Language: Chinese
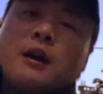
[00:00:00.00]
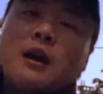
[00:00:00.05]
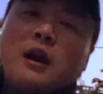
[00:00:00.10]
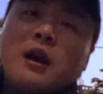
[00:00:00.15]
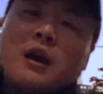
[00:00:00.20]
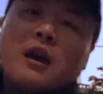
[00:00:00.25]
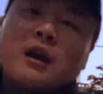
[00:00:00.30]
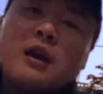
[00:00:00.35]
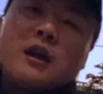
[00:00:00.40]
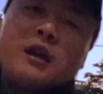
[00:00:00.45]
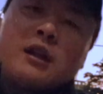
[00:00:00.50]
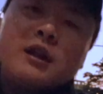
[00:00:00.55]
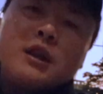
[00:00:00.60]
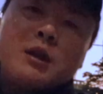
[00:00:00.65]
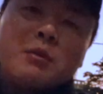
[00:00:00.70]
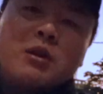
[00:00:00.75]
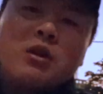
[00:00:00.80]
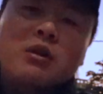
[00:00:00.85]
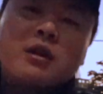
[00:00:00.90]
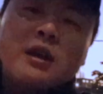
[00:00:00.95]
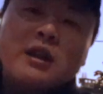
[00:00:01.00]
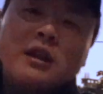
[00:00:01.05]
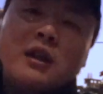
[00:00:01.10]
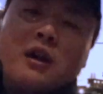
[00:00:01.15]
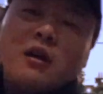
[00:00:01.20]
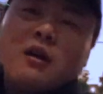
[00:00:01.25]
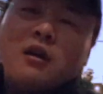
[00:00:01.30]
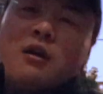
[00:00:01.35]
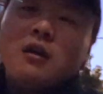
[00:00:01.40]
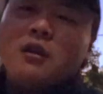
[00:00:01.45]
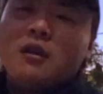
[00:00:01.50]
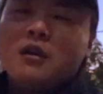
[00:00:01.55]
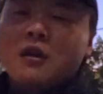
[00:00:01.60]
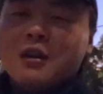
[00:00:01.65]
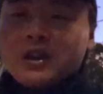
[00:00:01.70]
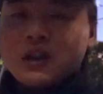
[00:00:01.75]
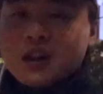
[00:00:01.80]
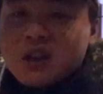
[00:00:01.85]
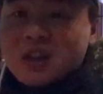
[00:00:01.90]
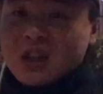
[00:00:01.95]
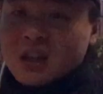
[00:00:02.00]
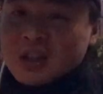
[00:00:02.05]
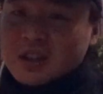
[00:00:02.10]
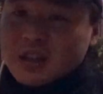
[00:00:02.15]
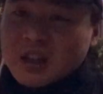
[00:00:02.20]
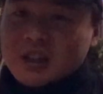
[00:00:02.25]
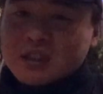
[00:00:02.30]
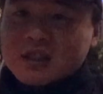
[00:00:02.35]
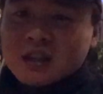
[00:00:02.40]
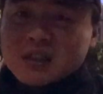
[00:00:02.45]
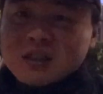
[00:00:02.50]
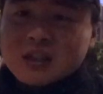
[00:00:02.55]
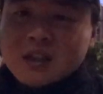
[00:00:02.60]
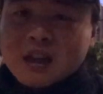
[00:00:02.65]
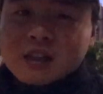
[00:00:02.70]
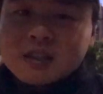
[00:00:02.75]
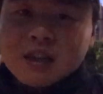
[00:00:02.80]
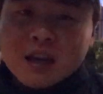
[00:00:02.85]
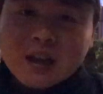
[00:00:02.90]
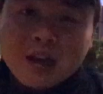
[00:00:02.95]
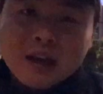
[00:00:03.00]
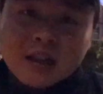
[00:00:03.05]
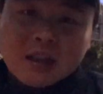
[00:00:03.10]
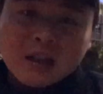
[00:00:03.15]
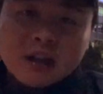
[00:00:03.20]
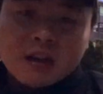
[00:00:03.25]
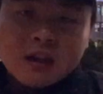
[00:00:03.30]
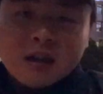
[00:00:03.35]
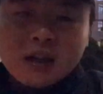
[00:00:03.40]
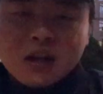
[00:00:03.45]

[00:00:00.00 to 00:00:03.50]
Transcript: 哎，你们都看到，天色已经暗下来了，